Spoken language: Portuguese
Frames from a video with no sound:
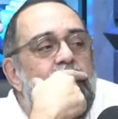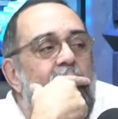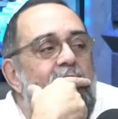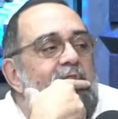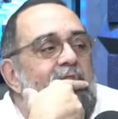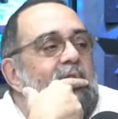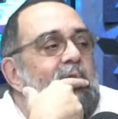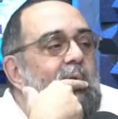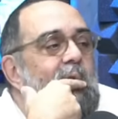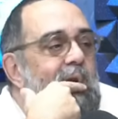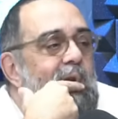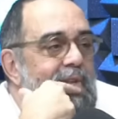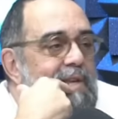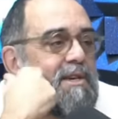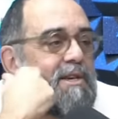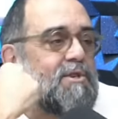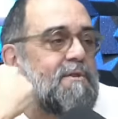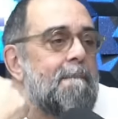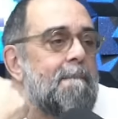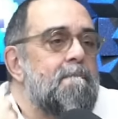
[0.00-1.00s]
a escolinha do
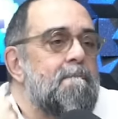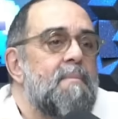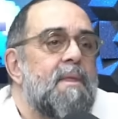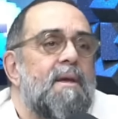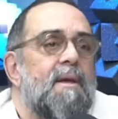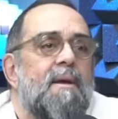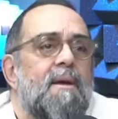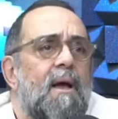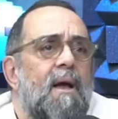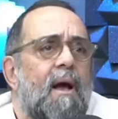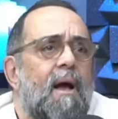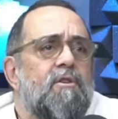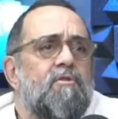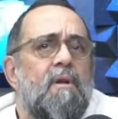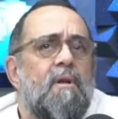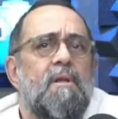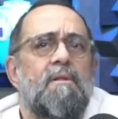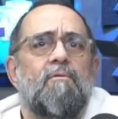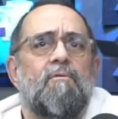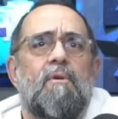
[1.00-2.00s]
Golias. Uhum. A
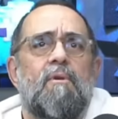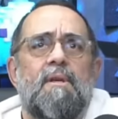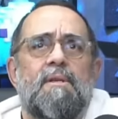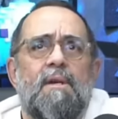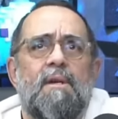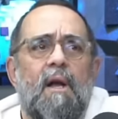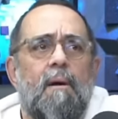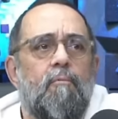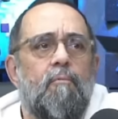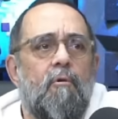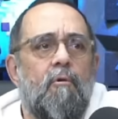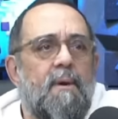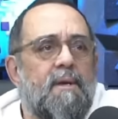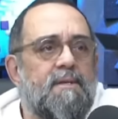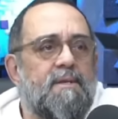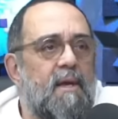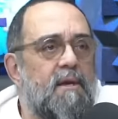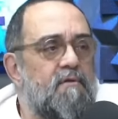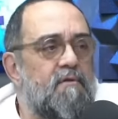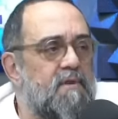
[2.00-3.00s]
escolinha do Golias
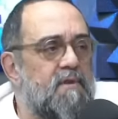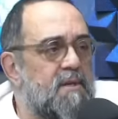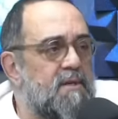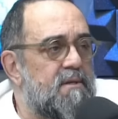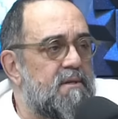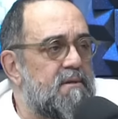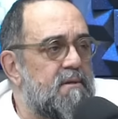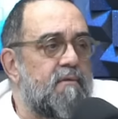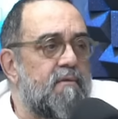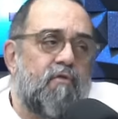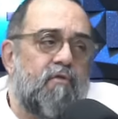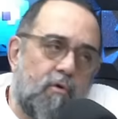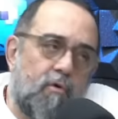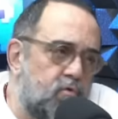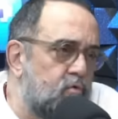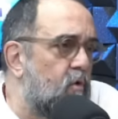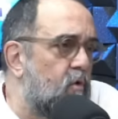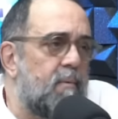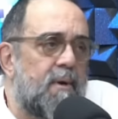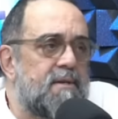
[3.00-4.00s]
acabou umas seis vezes e
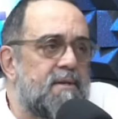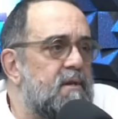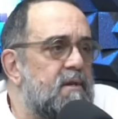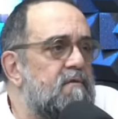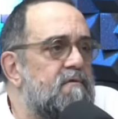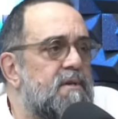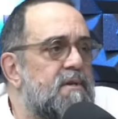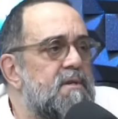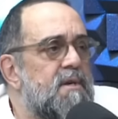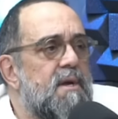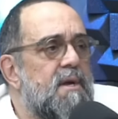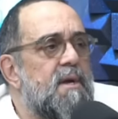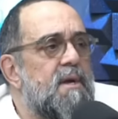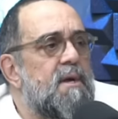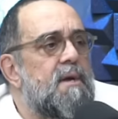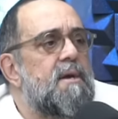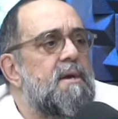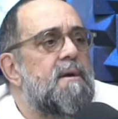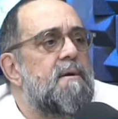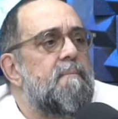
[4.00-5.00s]
voltou umas seis vezes.
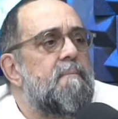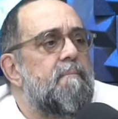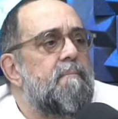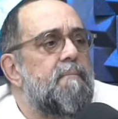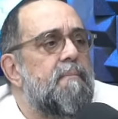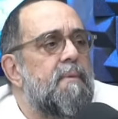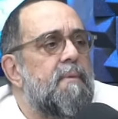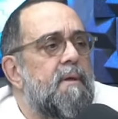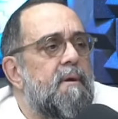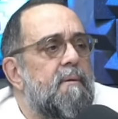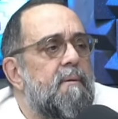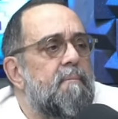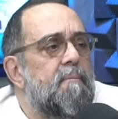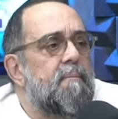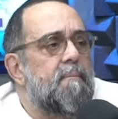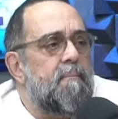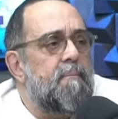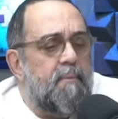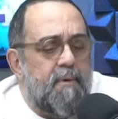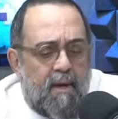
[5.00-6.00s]

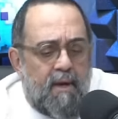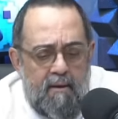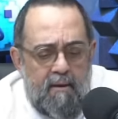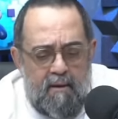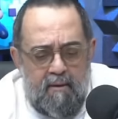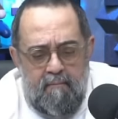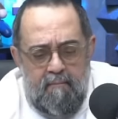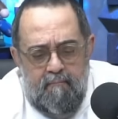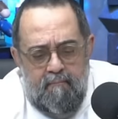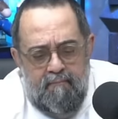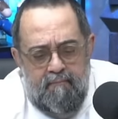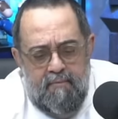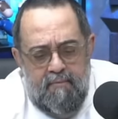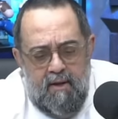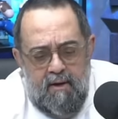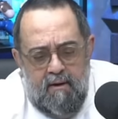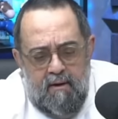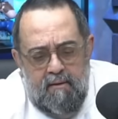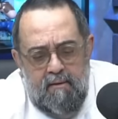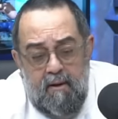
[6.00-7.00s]
E mudava Porque... de
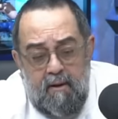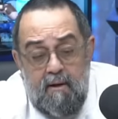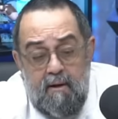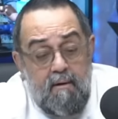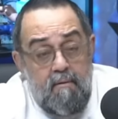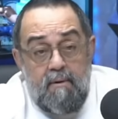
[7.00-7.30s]
horário?